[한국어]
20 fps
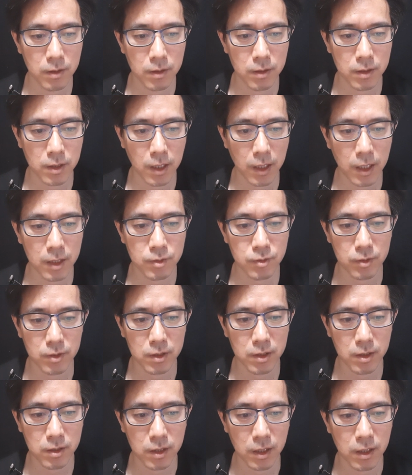이렇게 할 수
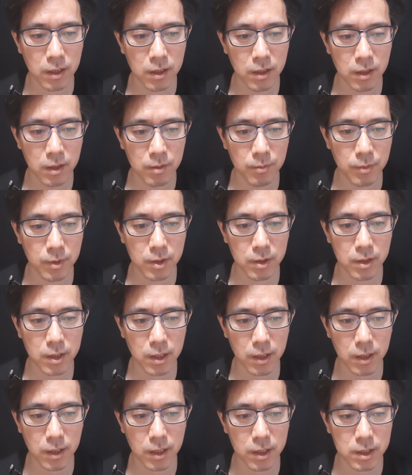있는 거다 뭐 이렇게
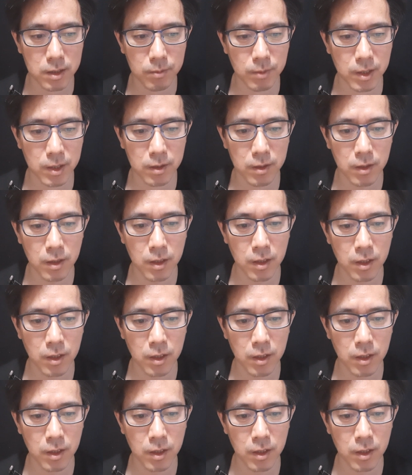얘기하지만은